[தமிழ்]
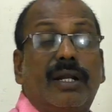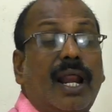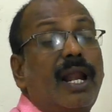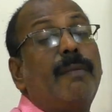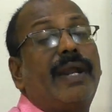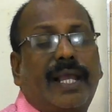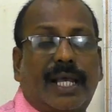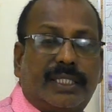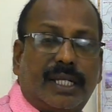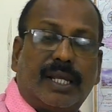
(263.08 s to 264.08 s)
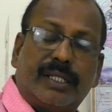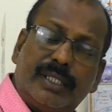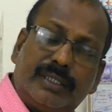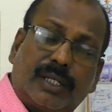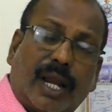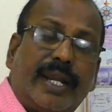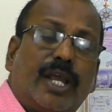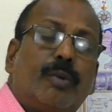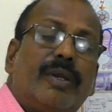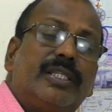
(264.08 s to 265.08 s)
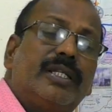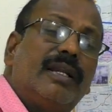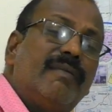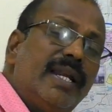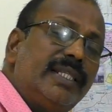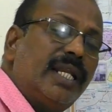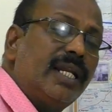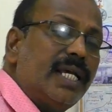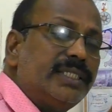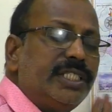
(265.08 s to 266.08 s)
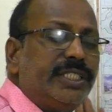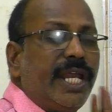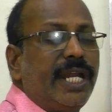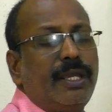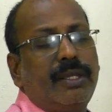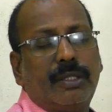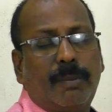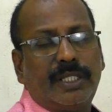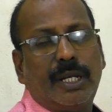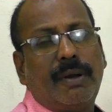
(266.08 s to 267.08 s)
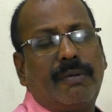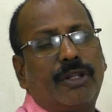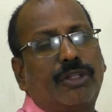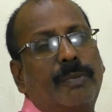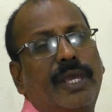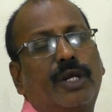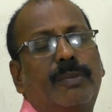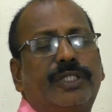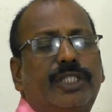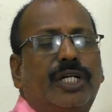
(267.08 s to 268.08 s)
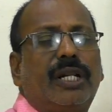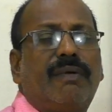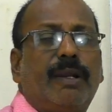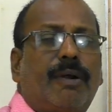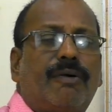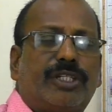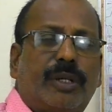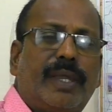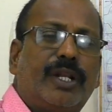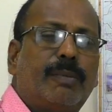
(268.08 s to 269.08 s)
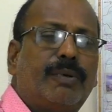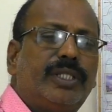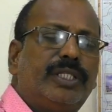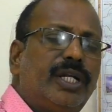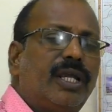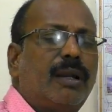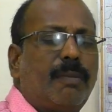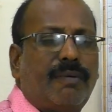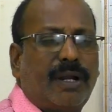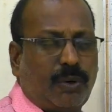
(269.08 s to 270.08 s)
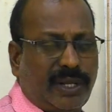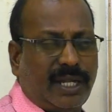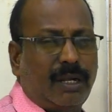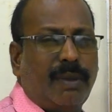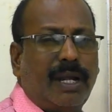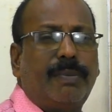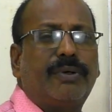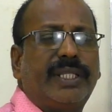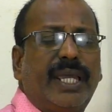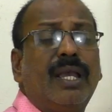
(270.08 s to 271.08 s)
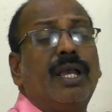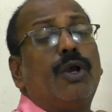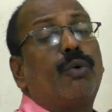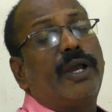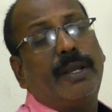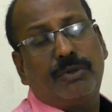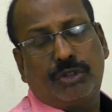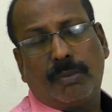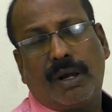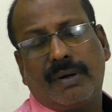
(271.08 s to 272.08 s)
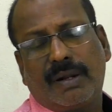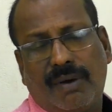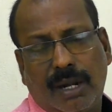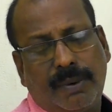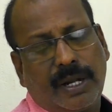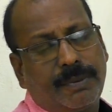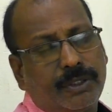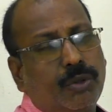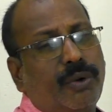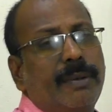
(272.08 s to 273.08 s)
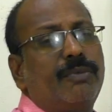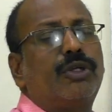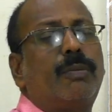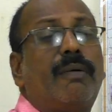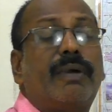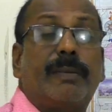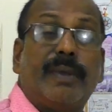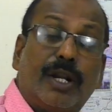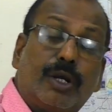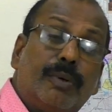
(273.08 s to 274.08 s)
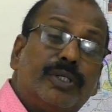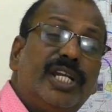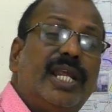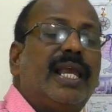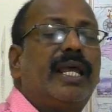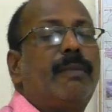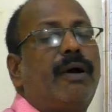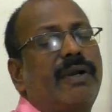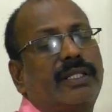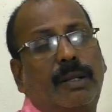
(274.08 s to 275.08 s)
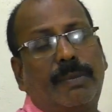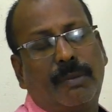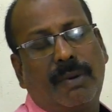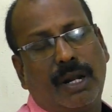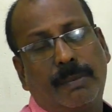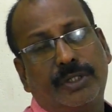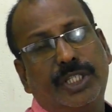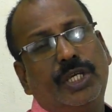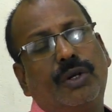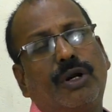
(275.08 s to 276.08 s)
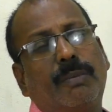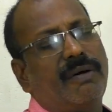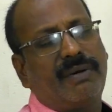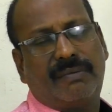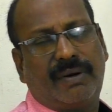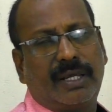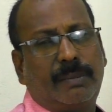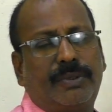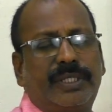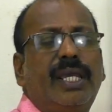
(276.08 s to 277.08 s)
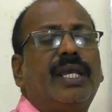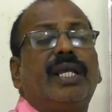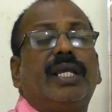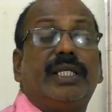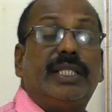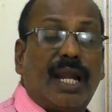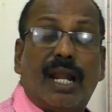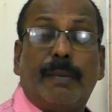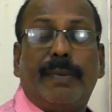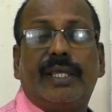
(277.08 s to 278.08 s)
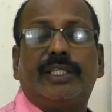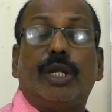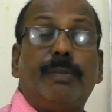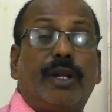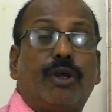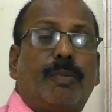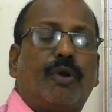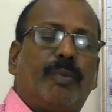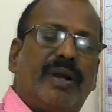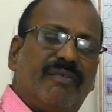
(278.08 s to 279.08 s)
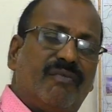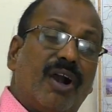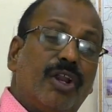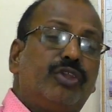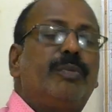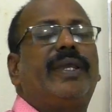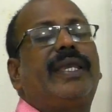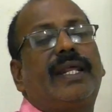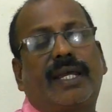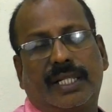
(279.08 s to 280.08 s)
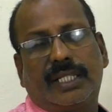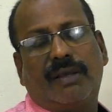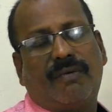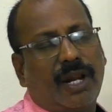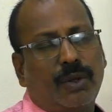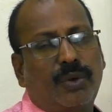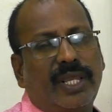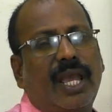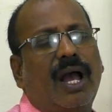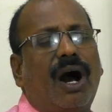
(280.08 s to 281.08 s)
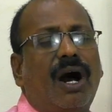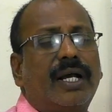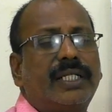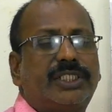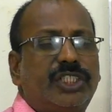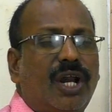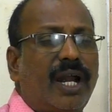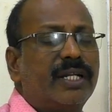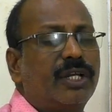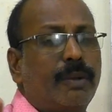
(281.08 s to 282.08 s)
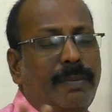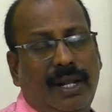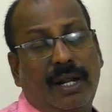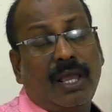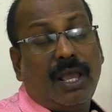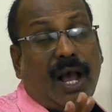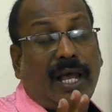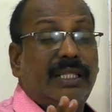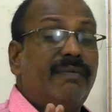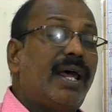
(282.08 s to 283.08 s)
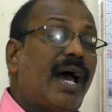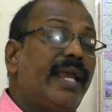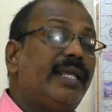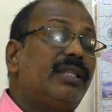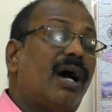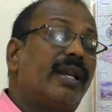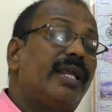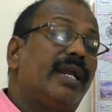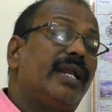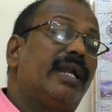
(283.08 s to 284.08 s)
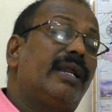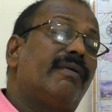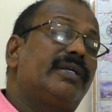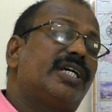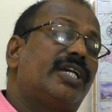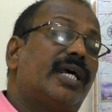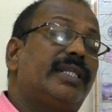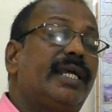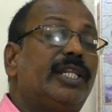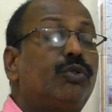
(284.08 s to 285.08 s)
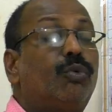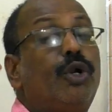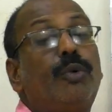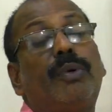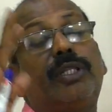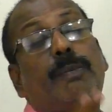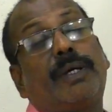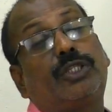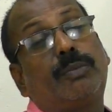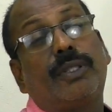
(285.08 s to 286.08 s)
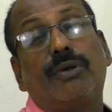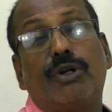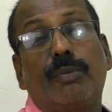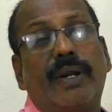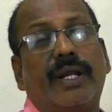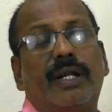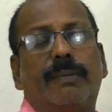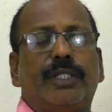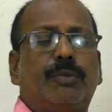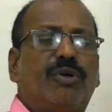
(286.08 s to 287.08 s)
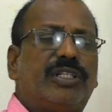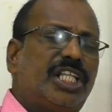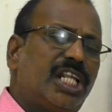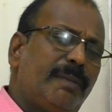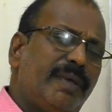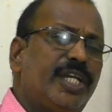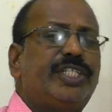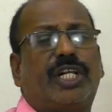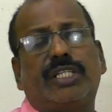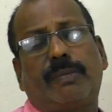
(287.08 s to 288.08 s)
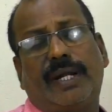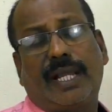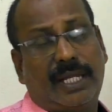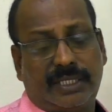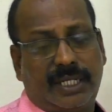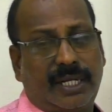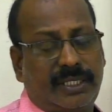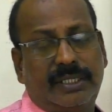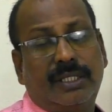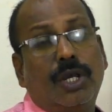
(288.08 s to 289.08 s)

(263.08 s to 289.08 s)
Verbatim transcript: நல்ல மழை காத்திருக்கிறது கன்னியாகுமரி திருநெல்வேலி தென்காசி தேனி இந்த மதுரை மாவட்டத்தில் மேற்கு பகுதி திருநெல்வேலி மாவட்டத்தில் மேற்கு பகுதி திண்டுக்கல் மாவட்டம் கொடைக்கானல் மலைப்பகுதி கோயம்புத்தூர் மாவட்டம் வால்பாறை பகுதி கோயம்புத்தூர் மாவட்டம் மேற்கு பகுதி நீலகிரி மாவட்டத்தில் பெரும்பாலான பகுதி ஈரோடு மாவட்டம் வடக்கு பகுதி இது எல்லாமே தென்மேற்கு பருவமழை வலுத்து பெய்ய இருக்கிறது வரக்கூடிய ஆகஸ்ட் நான்குக்கு மேல் அதை விட ஐந்து ஆறு ஏழு எட்டை விட சற்று அதிகரித்து ஒன்பது பத்து பதினொன்று பன்னிரெண்டு பதிமூன்று தேதிகளில் மிக மிகச்சிறந்த மழை காத்திருக்கிறது